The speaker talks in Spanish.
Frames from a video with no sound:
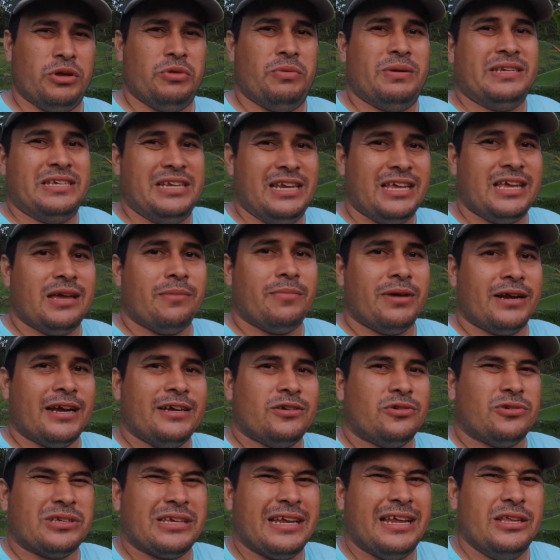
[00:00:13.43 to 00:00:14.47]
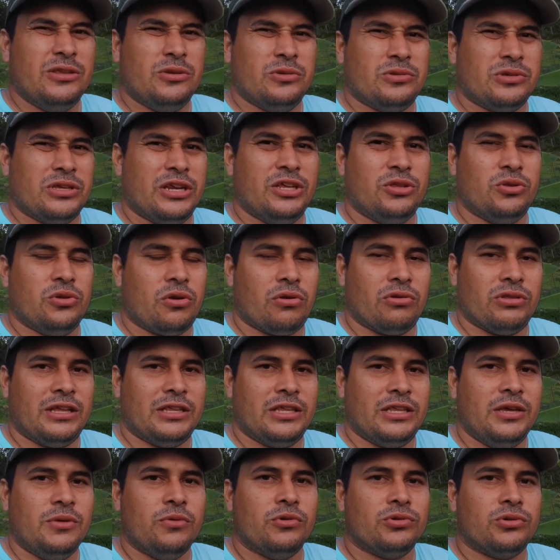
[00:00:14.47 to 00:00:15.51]
Bueno, así le llaman a esos créditos, créditos
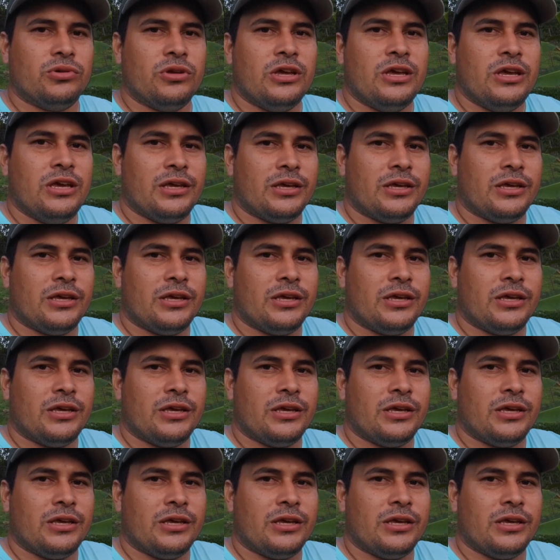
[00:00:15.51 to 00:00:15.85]
rotativos,